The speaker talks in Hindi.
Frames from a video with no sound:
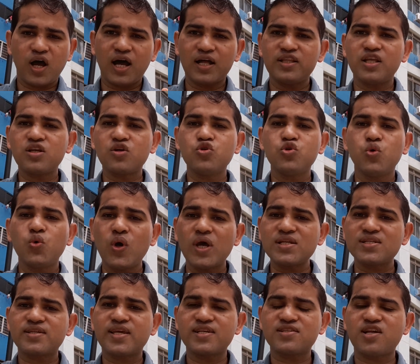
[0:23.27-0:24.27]
अदर
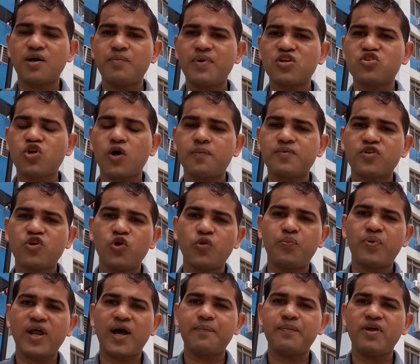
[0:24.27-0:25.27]
यूएस के समर जॉब्स के
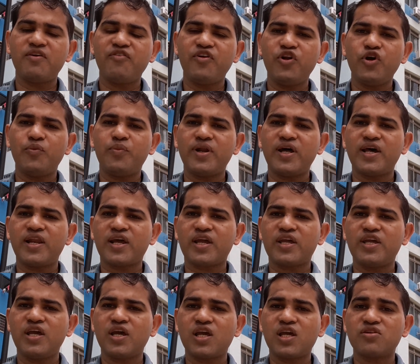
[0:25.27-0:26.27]
ऊपर आपने वीडियो बना
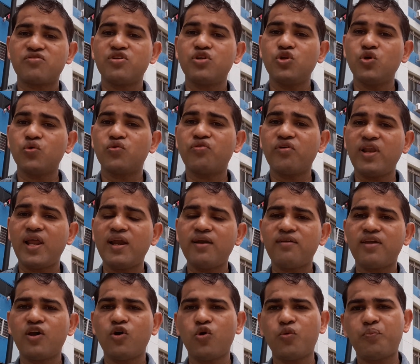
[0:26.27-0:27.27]
रखी है किसी
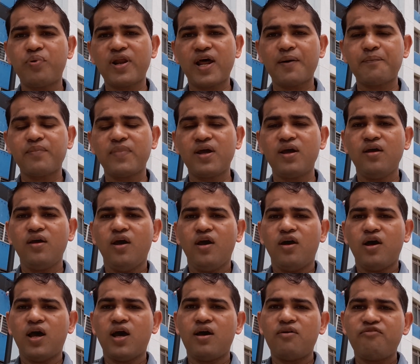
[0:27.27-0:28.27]
न्यूजीलैंड के ऊपर आपने
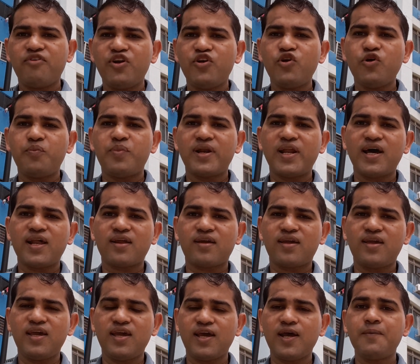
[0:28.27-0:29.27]
वीडियो बना
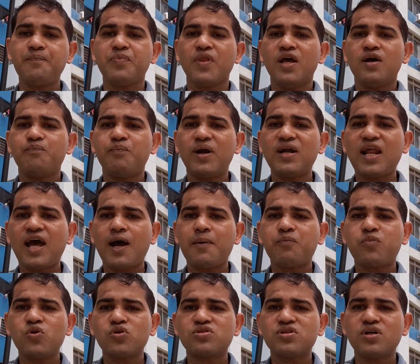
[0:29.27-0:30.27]
रखी है बट
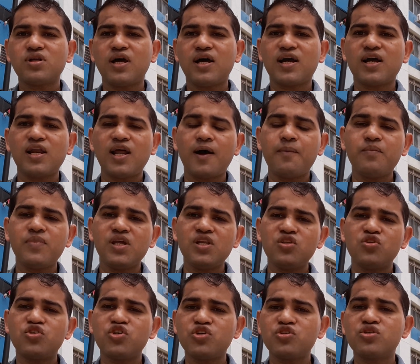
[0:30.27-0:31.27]
आपको सर अगर हम
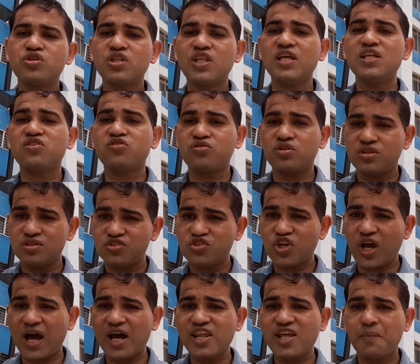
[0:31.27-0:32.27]
इन चीज़
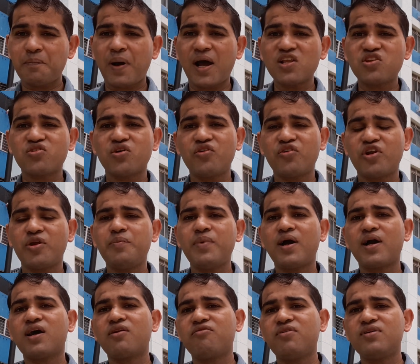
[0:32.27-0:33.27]
चार या पांच कंट्री
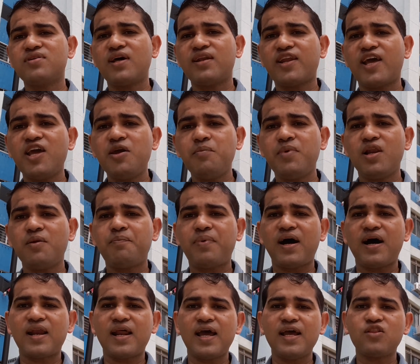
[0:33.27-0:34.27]
में अगर वीज़ा नहीं मिल
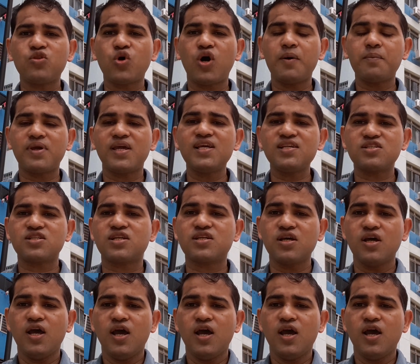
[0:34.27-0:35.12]
पा रहा है तो हम किस